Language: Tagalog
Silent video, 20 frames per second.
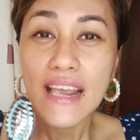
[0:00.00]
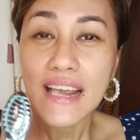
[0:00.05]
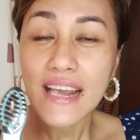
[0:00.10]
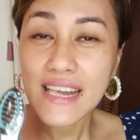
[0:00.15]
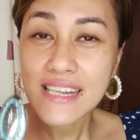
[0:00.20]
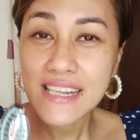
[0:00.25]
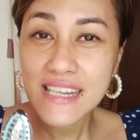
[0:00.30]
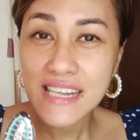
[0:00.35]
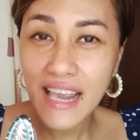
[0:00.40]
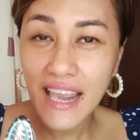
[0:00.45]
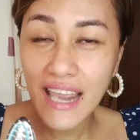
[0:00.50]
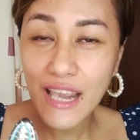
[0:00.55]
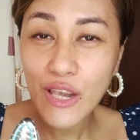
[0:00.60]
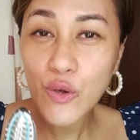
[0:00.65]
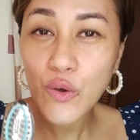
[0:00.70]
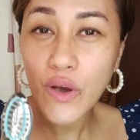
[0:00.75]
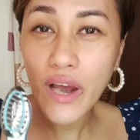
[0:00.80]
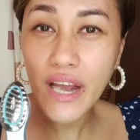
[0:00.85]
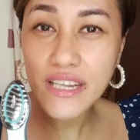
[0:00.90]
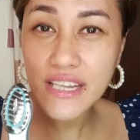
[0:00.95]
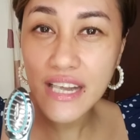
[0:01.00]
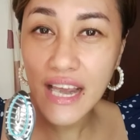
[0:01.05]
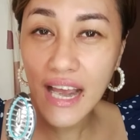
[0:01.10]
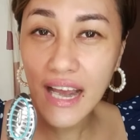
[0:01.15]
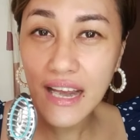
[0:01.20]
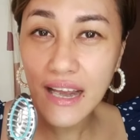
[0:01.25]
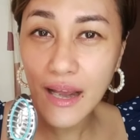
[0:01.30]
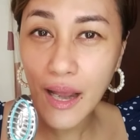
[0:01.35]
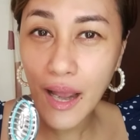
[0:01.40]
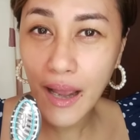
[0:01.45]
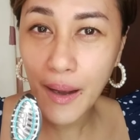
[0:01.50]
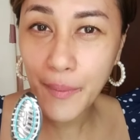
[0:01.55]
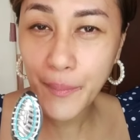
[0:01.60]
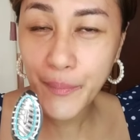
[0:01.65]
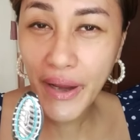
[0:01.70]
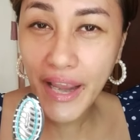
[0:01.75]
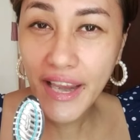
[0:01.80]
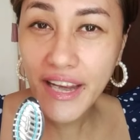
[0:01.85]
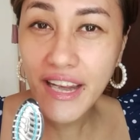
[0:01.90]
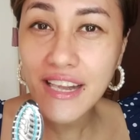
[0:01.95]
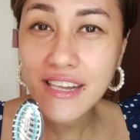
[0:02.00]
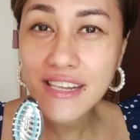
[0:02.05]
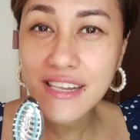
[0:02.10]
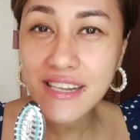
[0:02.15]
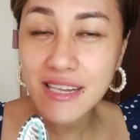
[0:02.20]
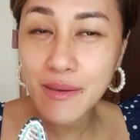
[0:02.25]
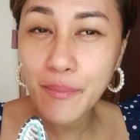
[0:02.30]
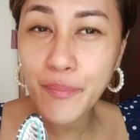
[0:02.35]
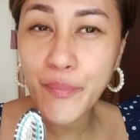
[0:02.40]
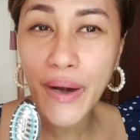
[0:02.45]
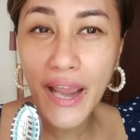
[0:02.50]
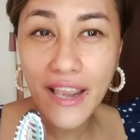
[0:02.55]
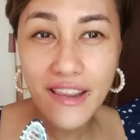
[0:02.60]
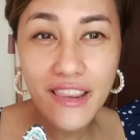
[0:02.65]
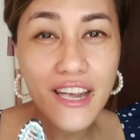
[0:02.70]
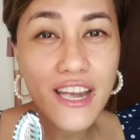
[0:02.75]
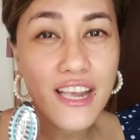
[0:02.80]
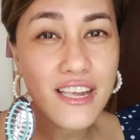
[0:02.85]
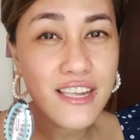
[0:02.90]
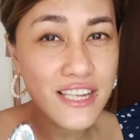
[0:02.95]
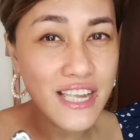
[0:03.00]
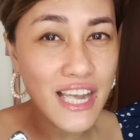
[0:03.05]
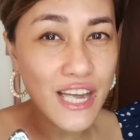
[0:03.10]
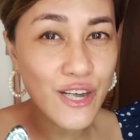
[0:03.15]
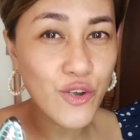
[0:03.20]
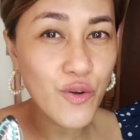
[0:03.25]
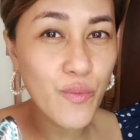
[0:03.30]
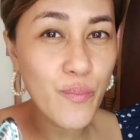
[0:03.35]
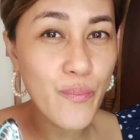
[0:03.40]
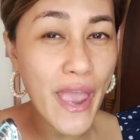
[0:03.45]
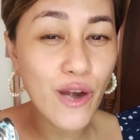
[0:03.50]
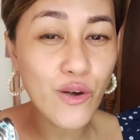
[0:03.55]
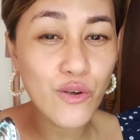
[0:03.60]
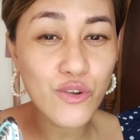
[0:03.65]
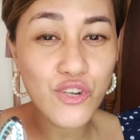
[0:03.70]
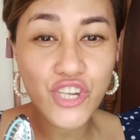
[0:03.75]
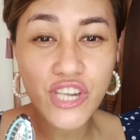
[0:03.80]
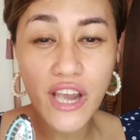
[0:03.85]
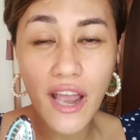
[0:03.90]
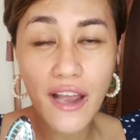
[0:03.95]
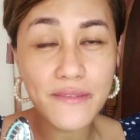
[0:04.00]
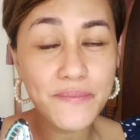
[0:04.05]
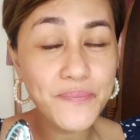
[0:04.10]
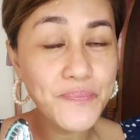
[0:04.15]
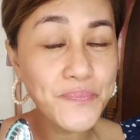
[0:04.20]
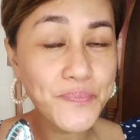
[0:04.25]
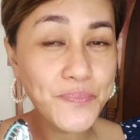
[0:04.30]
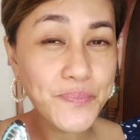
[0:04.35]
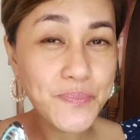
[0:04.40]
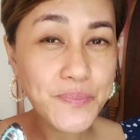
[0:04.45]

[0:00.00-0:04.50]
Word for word: kasi yung kanyang uh, brightening, brightening serum, meron siyang